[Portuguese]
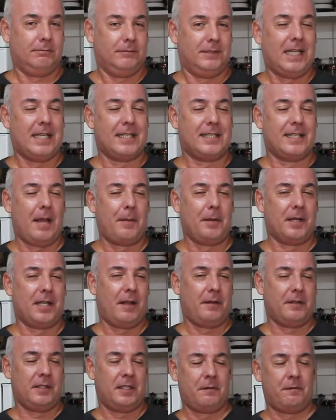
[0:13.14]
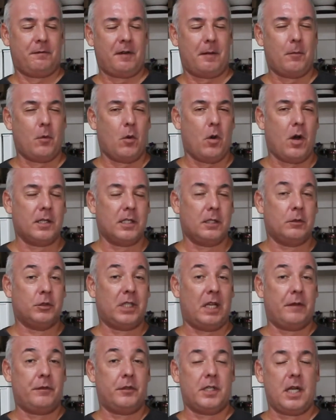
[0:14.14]
Já sabe aquela receita famosa do
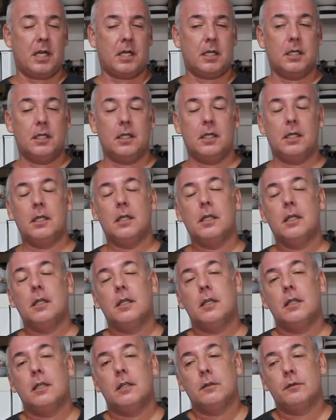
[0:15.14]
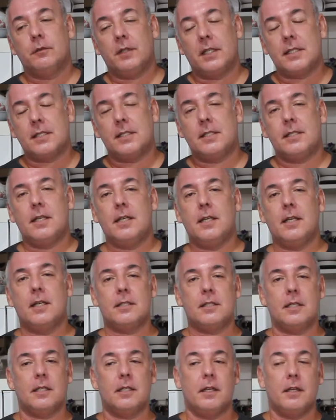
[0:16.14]
chefe Jacan,
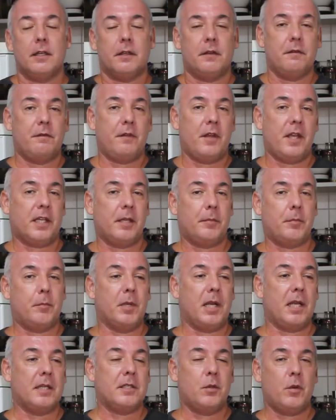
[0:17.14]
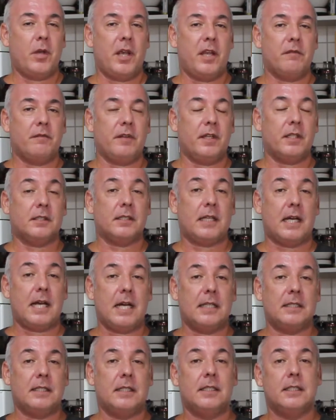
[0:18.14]
francesa, que veio aqui para o Brasil
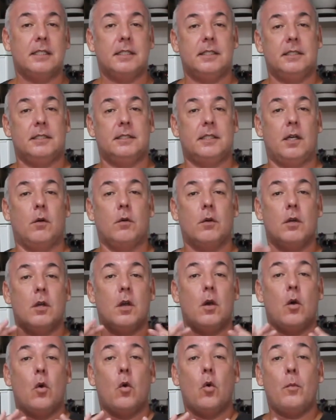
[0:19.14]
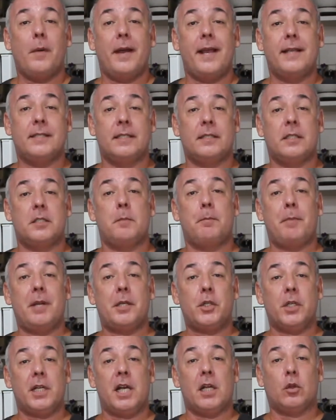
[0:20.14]
reinventada. Então, uma receita de
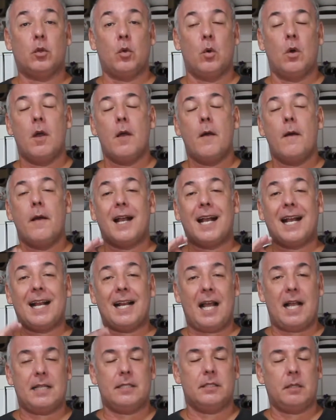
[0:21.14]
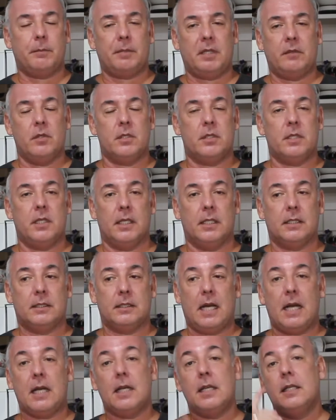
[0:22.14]
petit gâteau clássica para você,
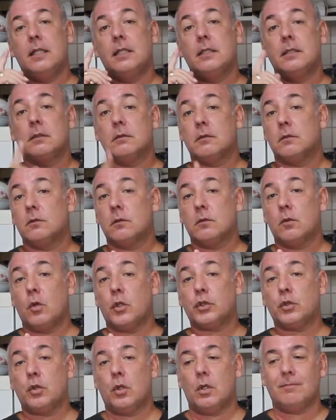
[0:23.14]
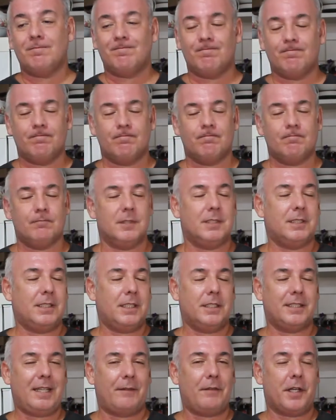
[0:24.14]
tá? Gostou? Se
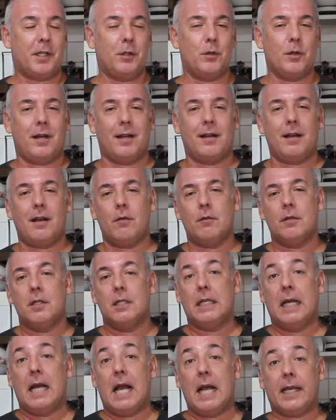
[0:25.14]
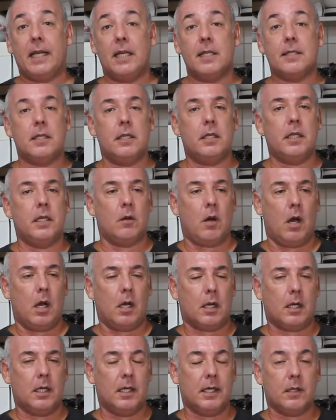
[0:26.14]
inscreve aqui no canal, aquele sininho, ó,
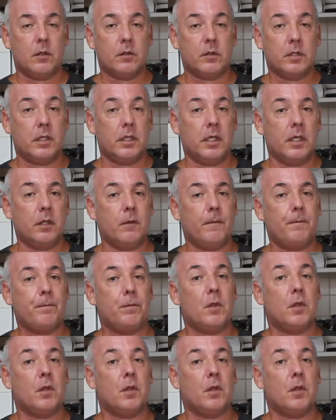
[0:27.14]
clica no sininho,